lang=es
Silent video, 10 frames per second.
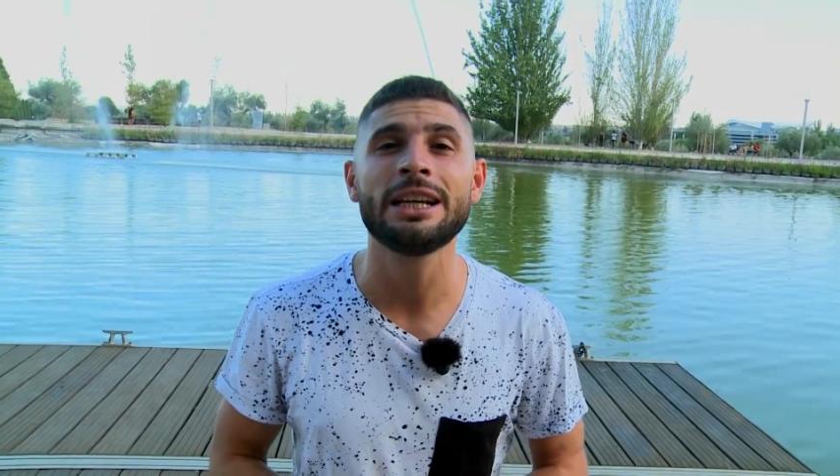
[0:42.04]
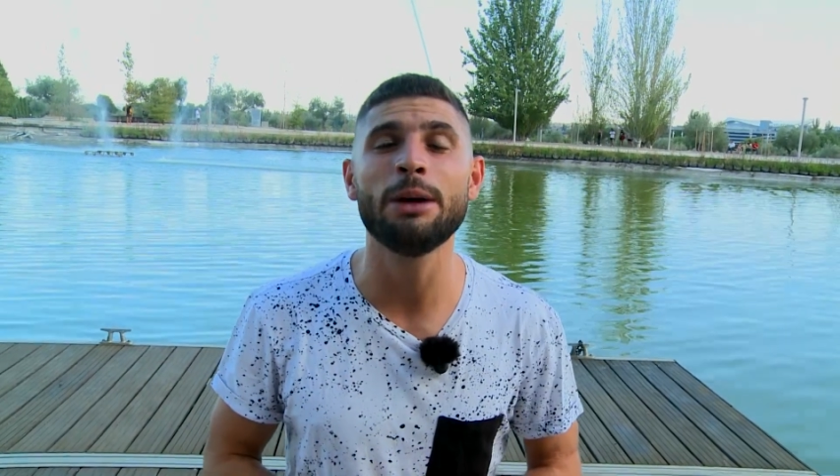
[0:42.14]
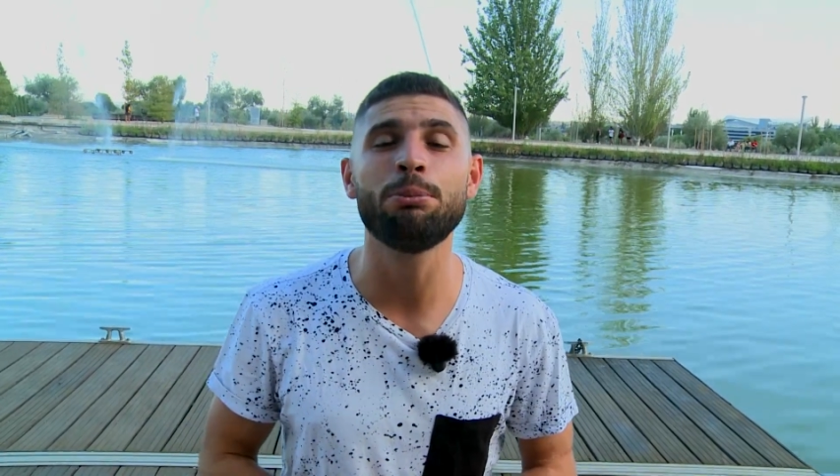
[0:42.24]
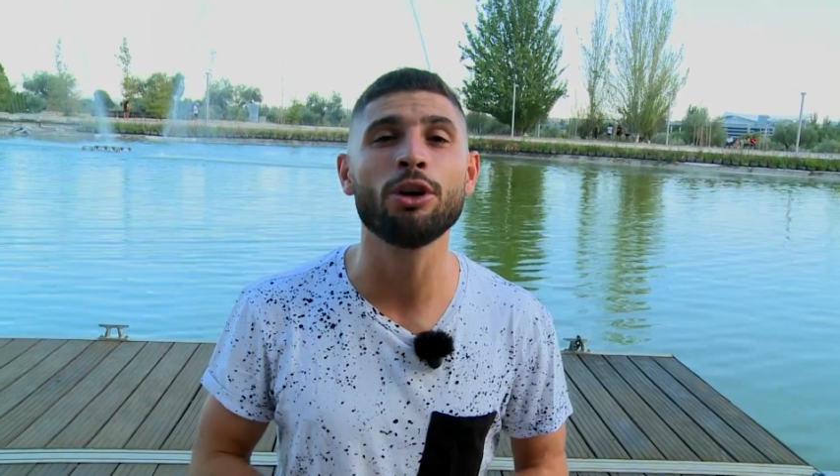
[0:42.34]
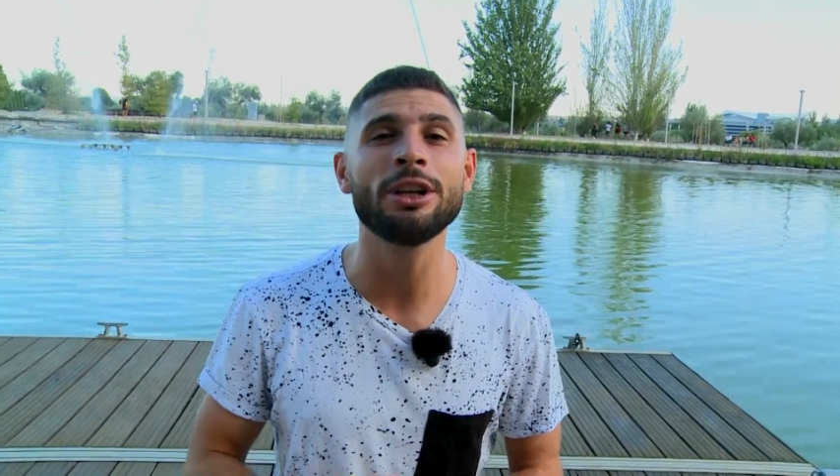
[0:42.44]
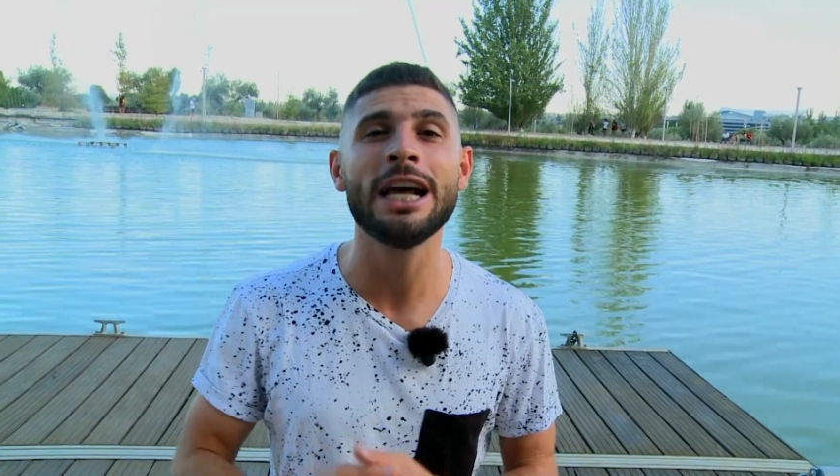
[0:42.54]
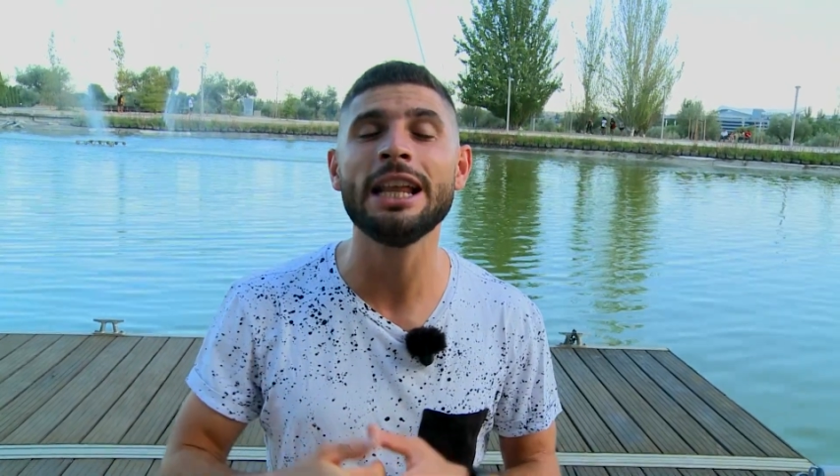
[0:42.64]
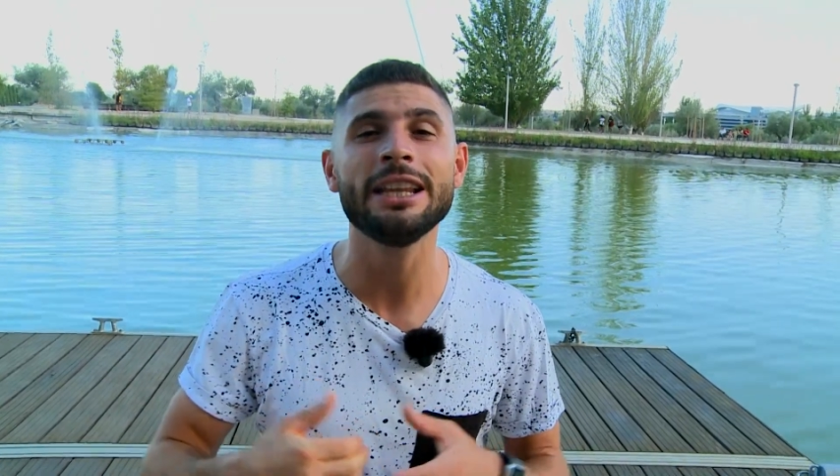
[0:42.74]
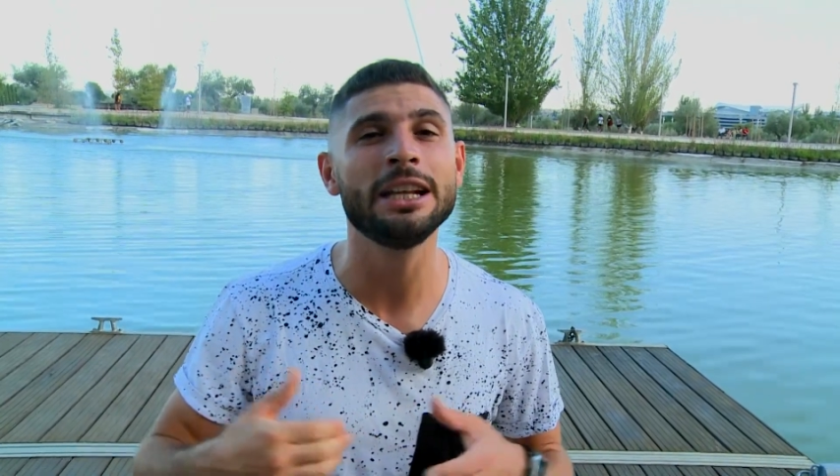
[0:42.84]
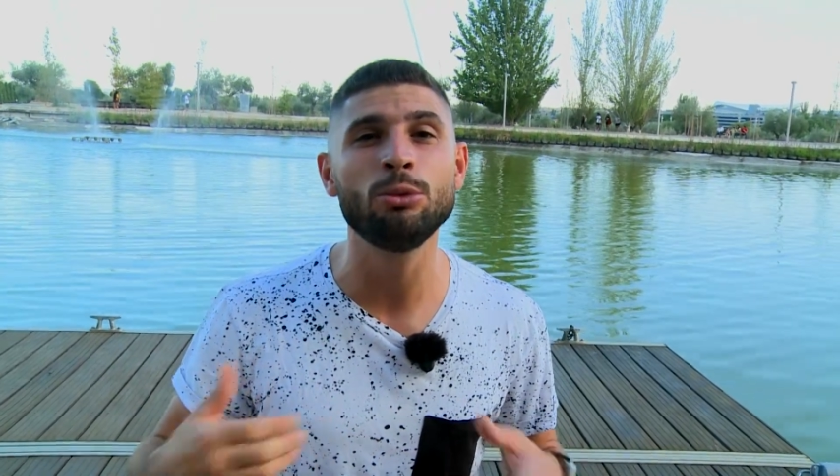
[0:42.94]
que por
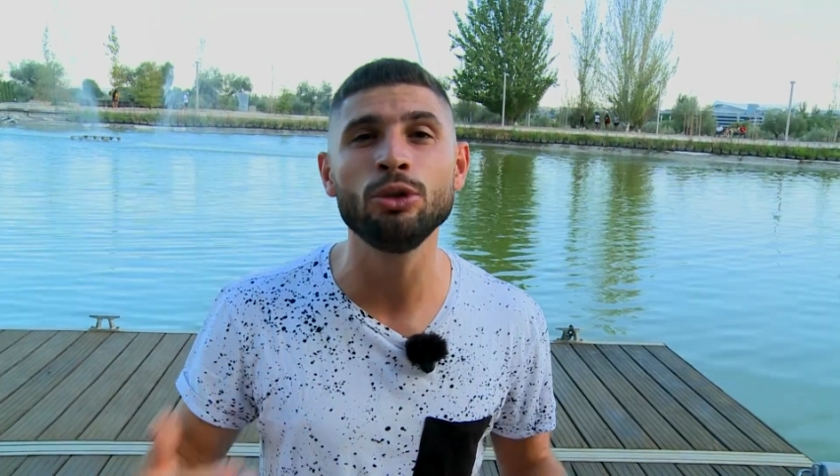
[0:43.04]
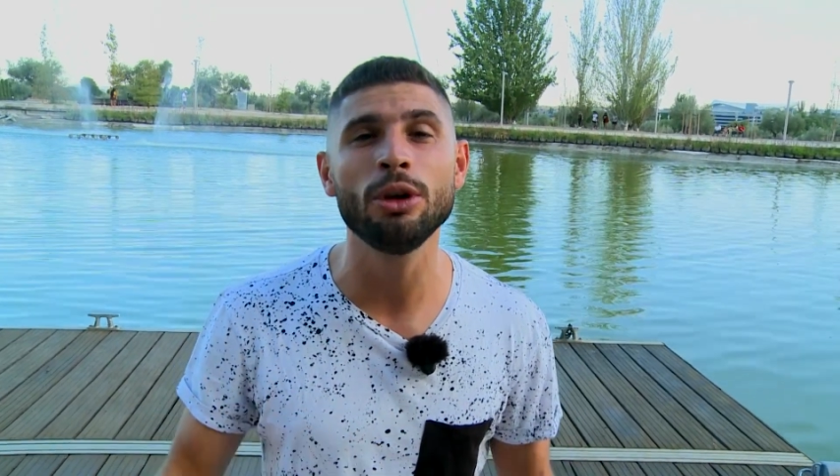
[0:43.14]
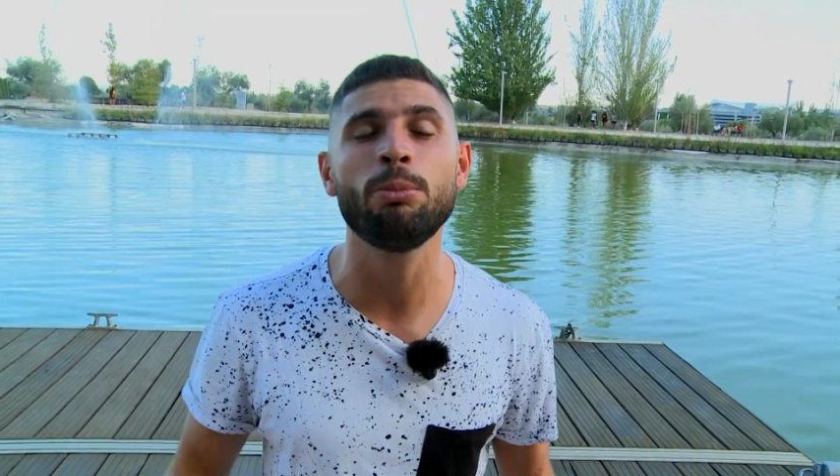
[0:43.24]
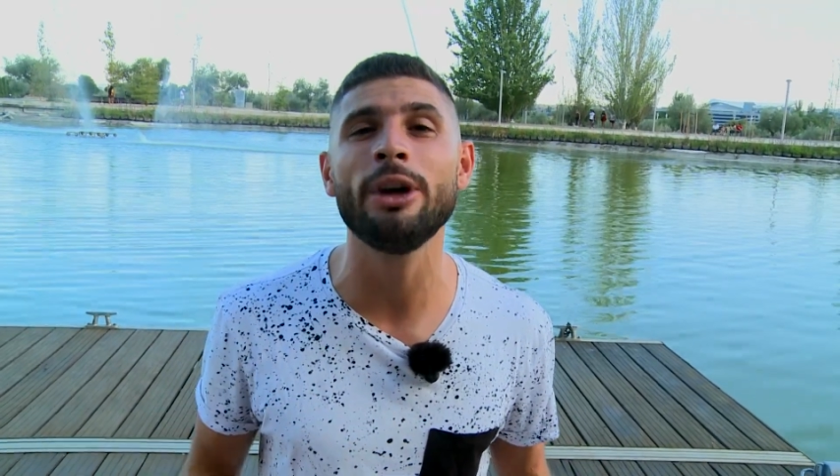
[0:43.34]
nada del mundo